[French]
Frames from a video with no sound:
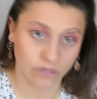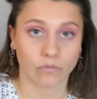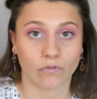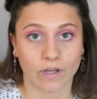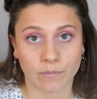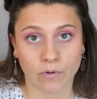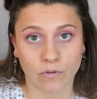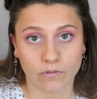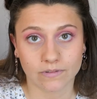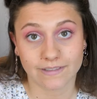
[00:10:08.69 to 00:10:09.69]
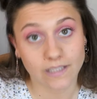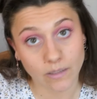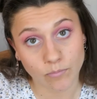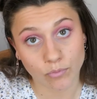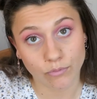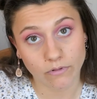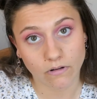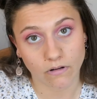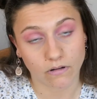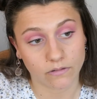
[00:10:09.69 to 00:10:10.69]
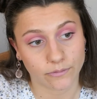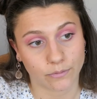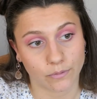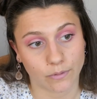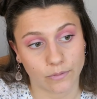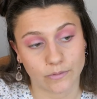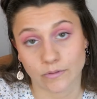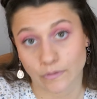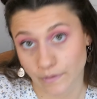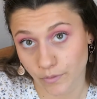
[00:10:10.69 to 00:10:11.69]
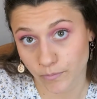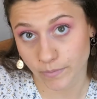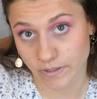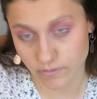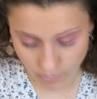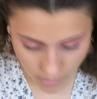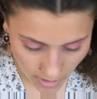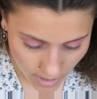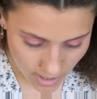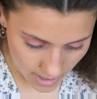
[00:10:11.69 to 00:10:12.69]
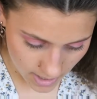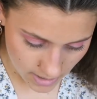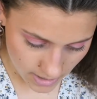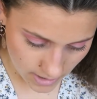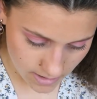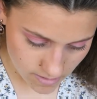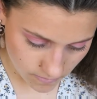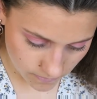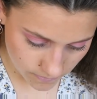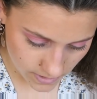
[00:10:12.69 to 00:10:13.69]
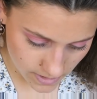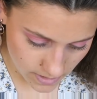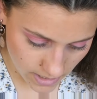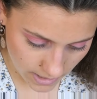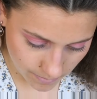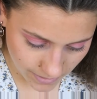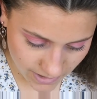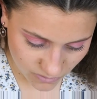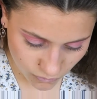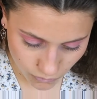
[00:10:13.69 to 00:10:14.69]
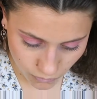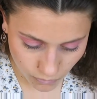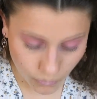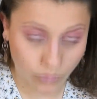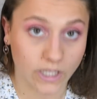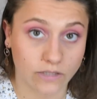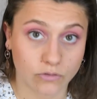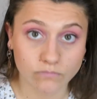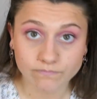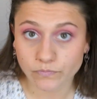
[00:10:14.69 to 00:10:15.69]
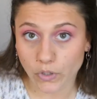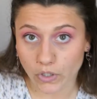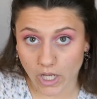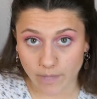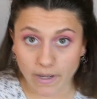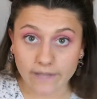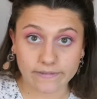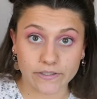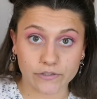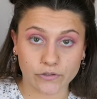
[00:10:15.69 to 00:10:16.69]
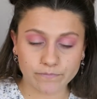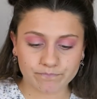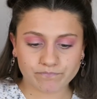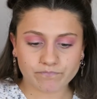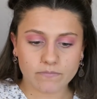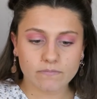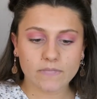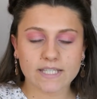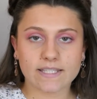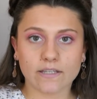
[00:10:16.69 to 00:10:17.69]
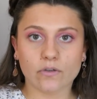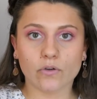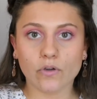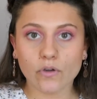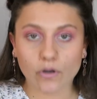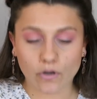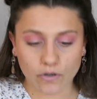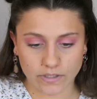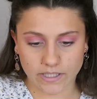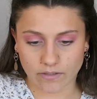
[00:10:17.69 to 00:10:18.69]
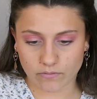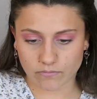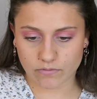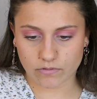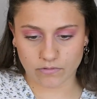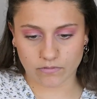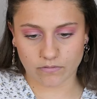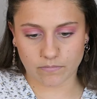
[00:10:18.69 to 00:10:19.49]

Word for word: donc vraiment très peu euh, sur 250 euh, personnes. Et enfin la répartition du nombre d'actions qui est quand même intéressant, c'est qu'il y a donc 61